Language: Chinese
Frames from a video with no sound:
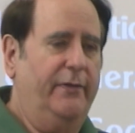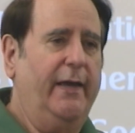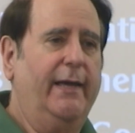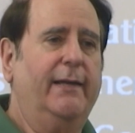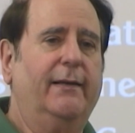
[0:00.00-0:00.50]

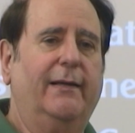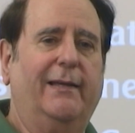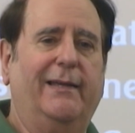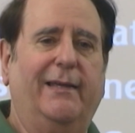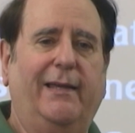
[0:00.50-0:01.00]
比
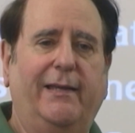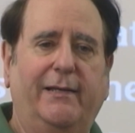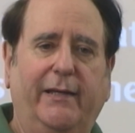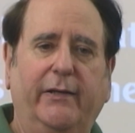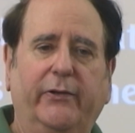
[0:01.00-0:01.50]
起
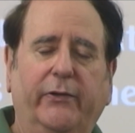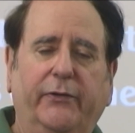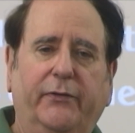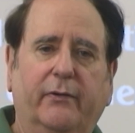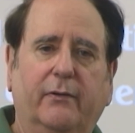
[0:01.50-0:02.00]
那些
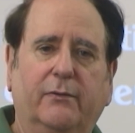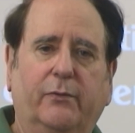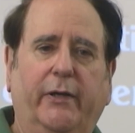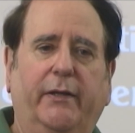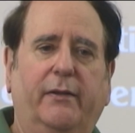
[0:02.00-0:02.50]
少
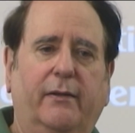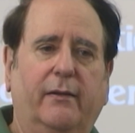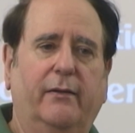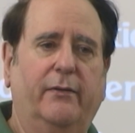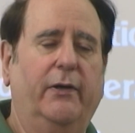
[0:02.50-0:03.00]
作恶的
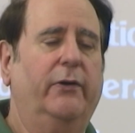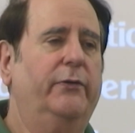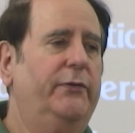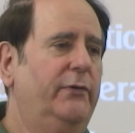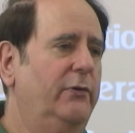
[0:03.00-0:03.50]
人
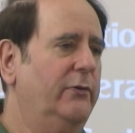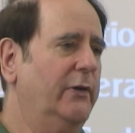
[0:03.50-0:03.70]
所要